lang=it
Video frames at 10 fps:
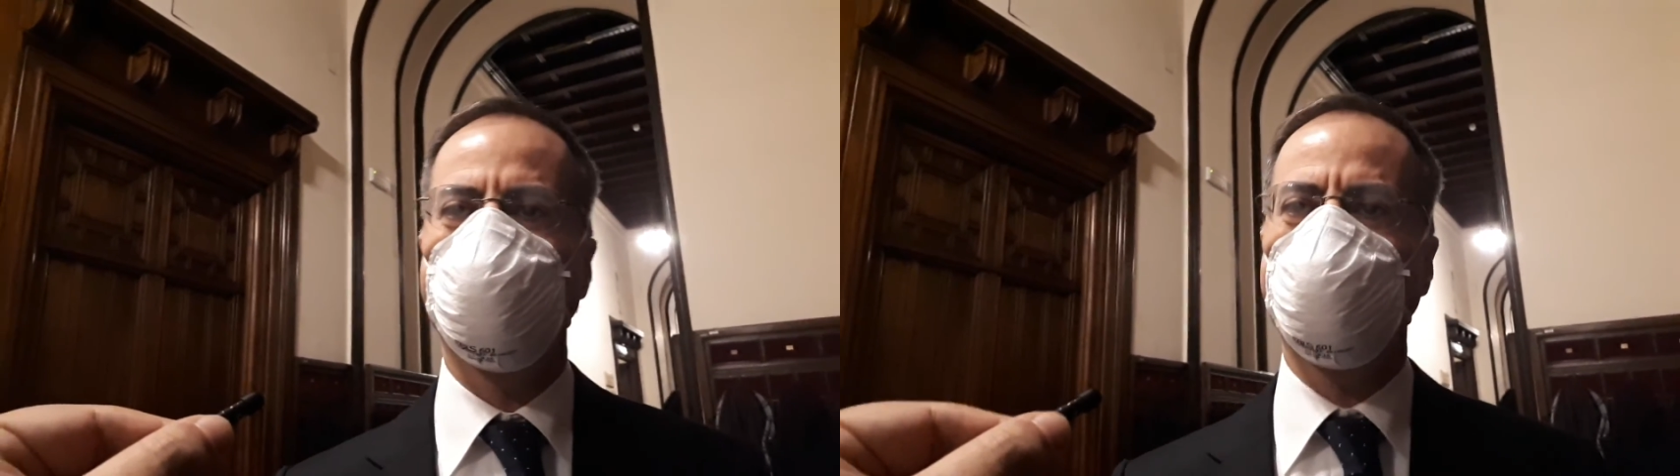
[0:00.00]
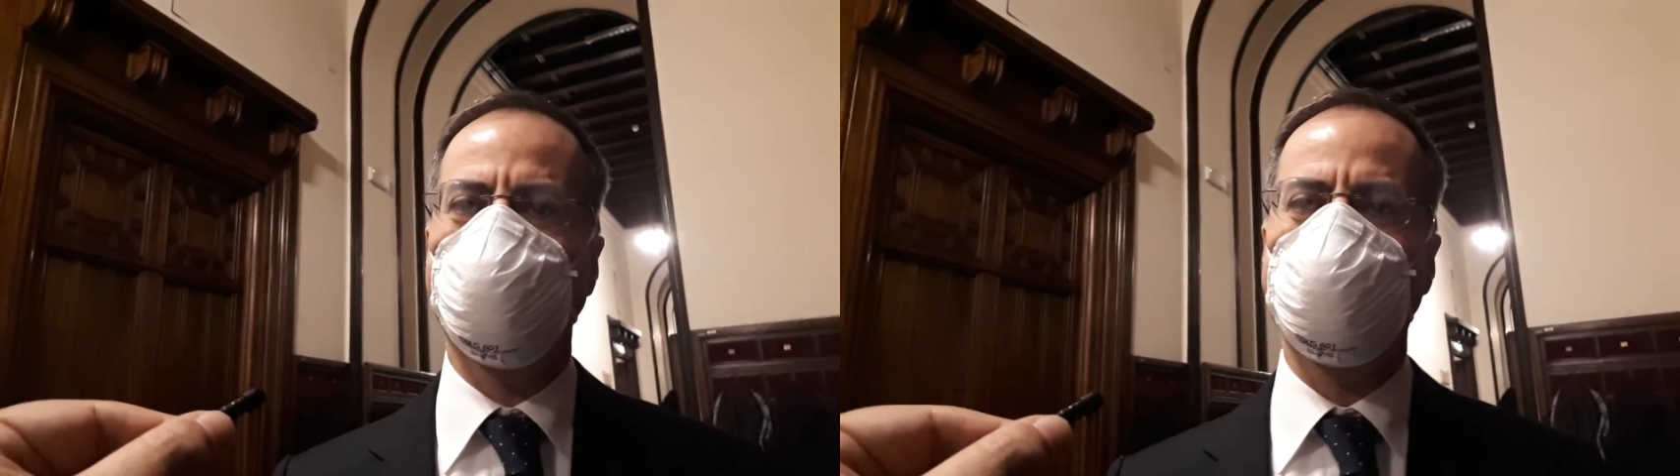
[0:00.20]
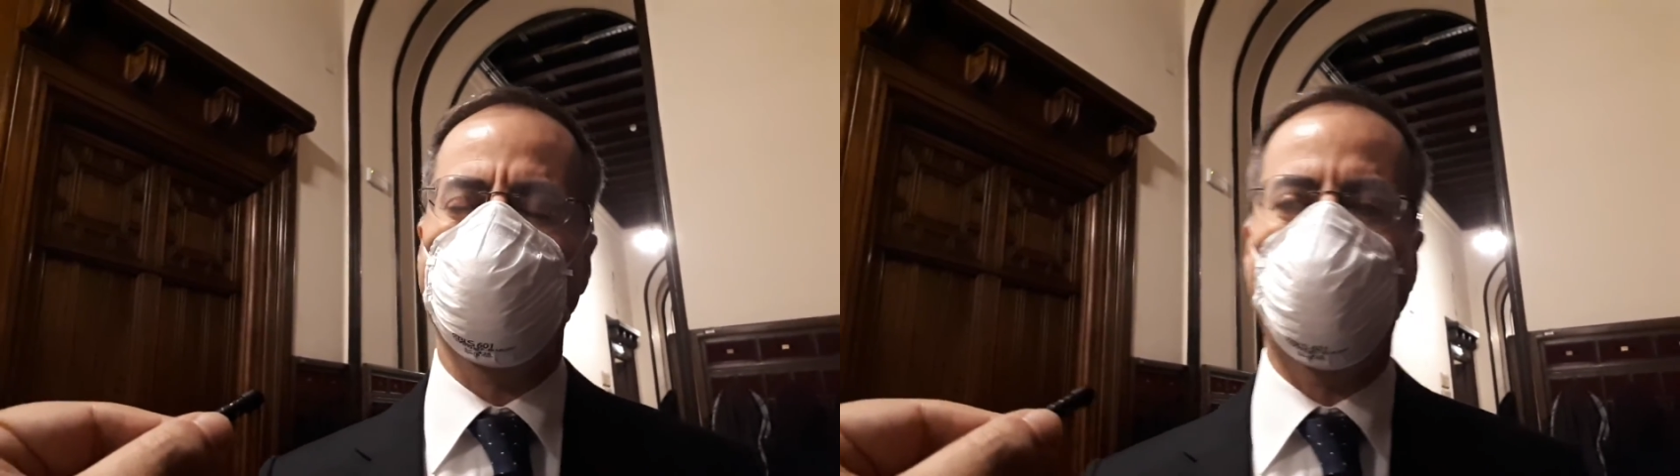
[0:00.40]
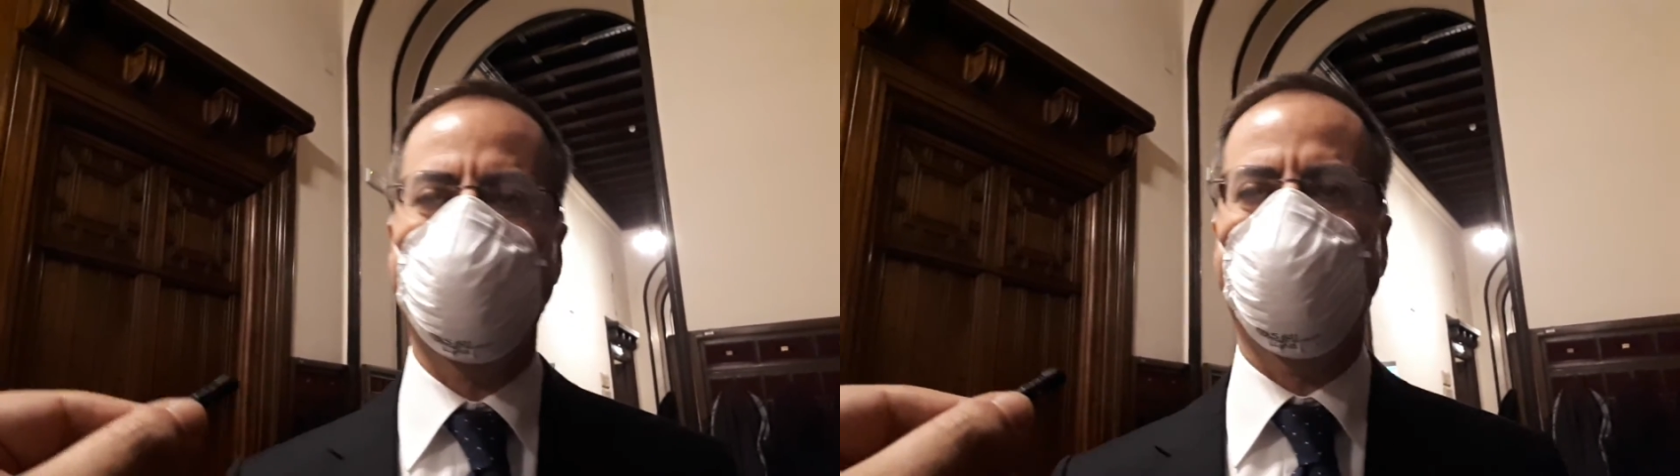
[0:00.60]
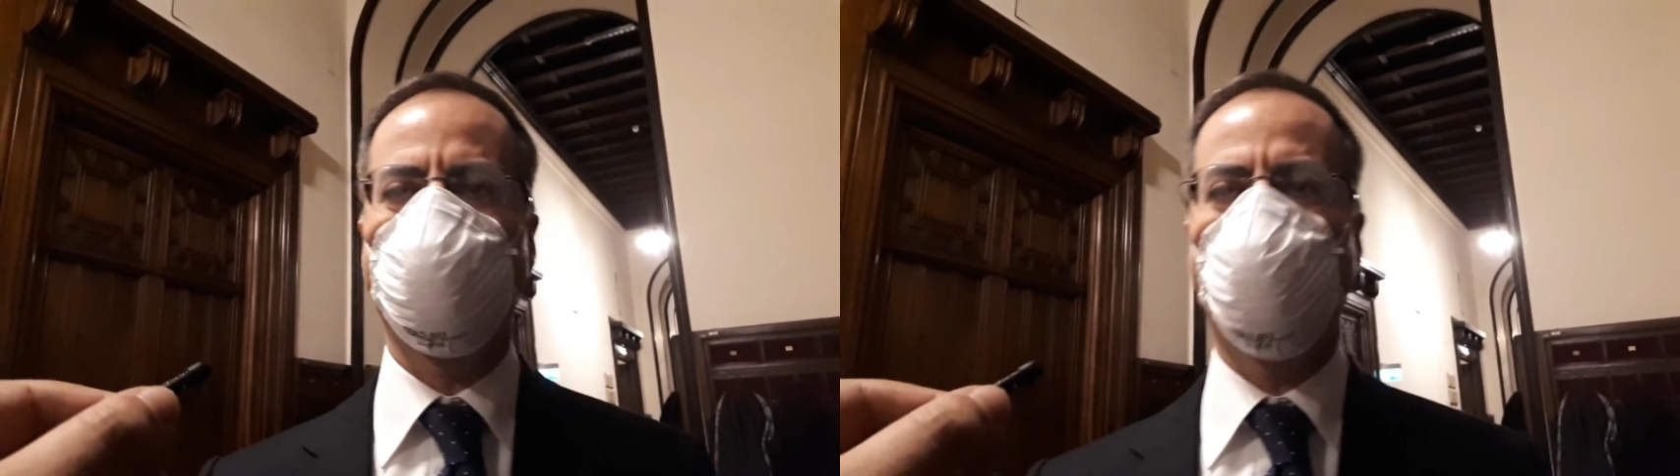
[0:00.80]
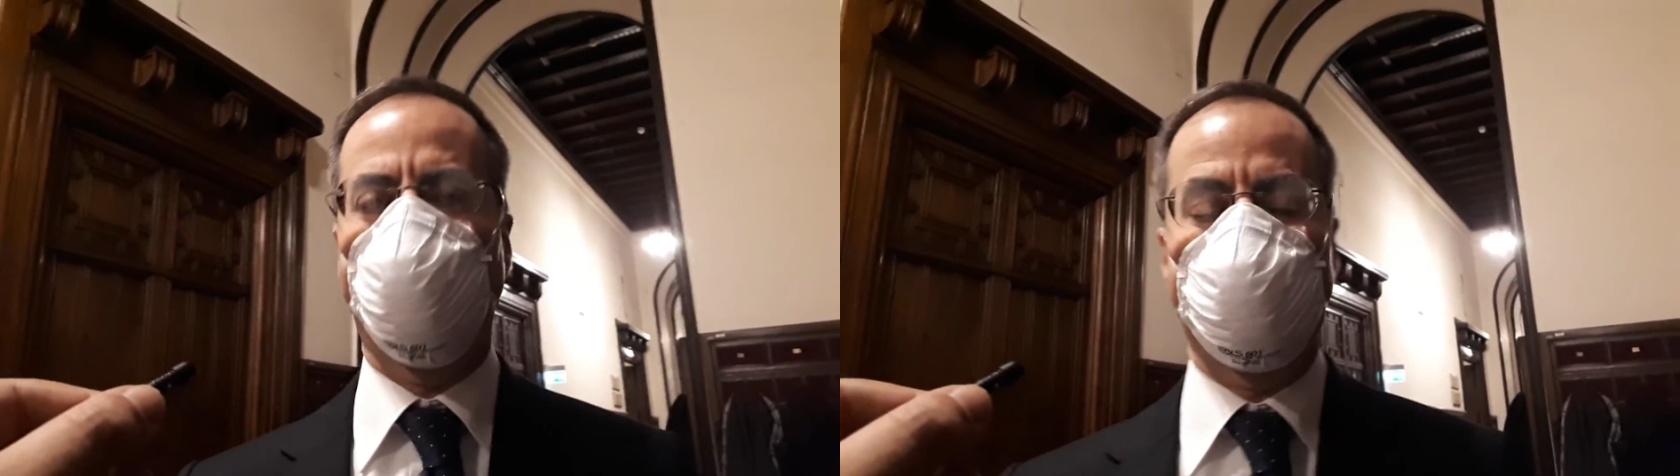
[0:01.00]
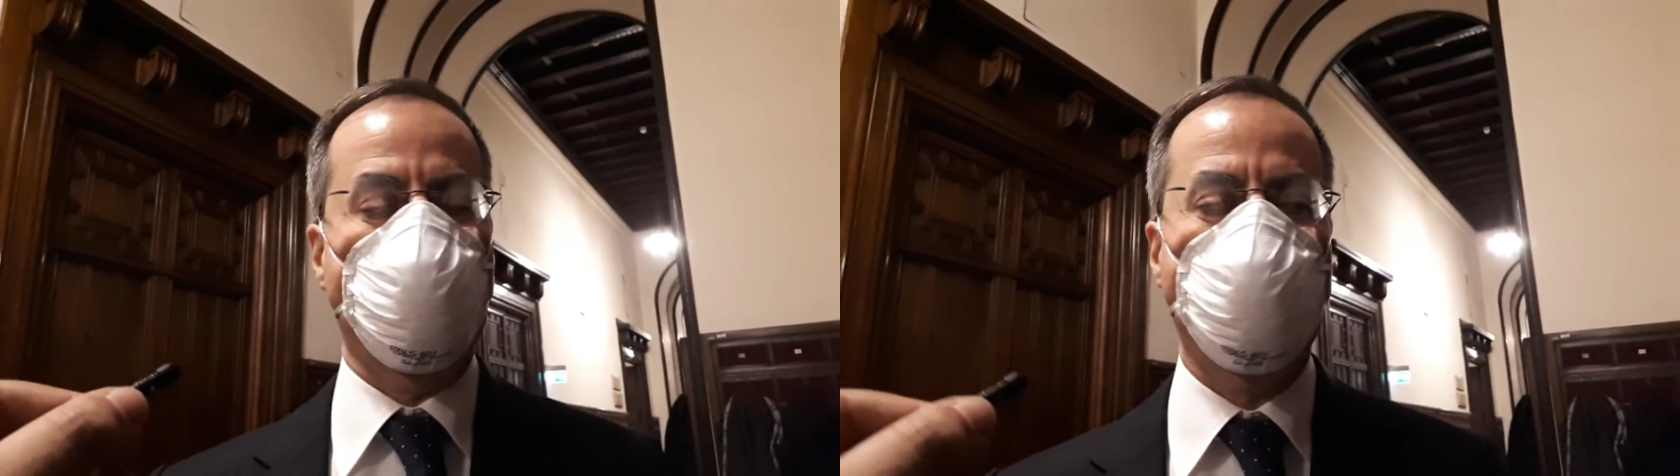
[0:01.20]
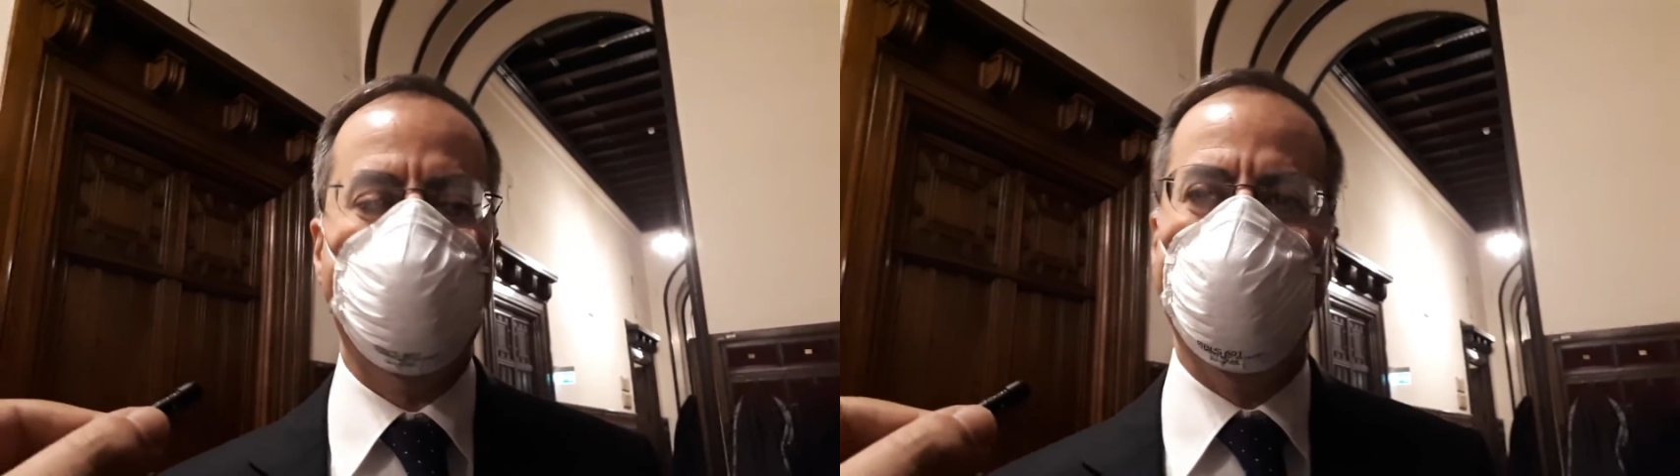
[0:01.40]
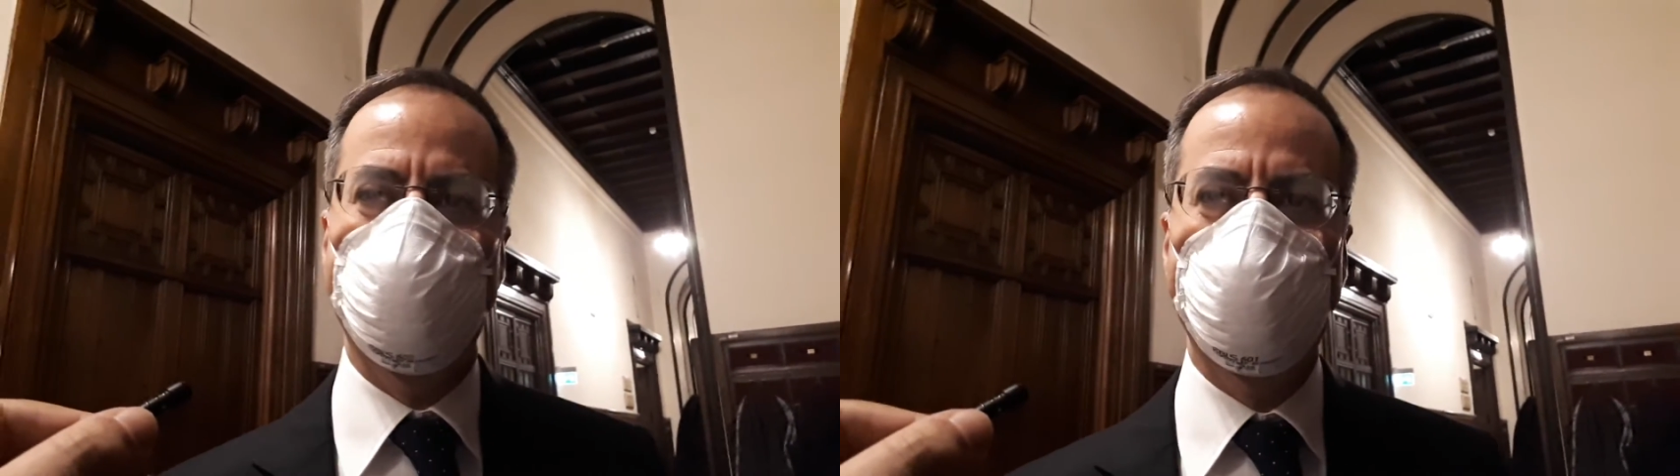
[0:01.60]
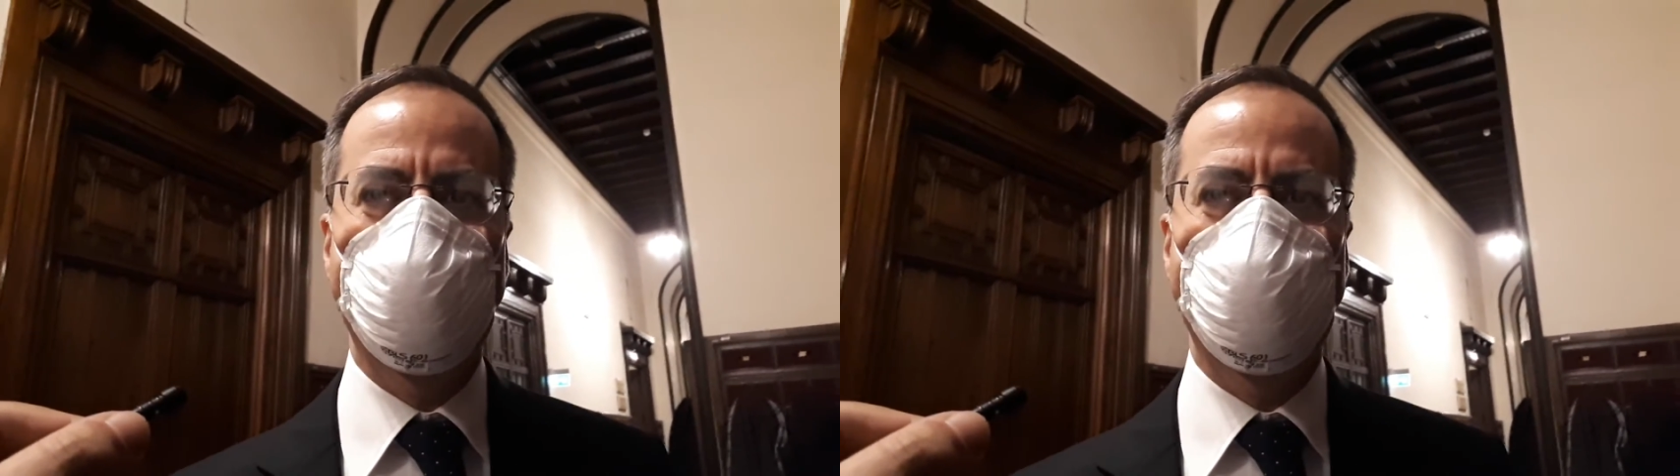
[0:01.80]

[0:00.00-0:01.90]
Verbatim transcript: multinazionali coinvolte, quindi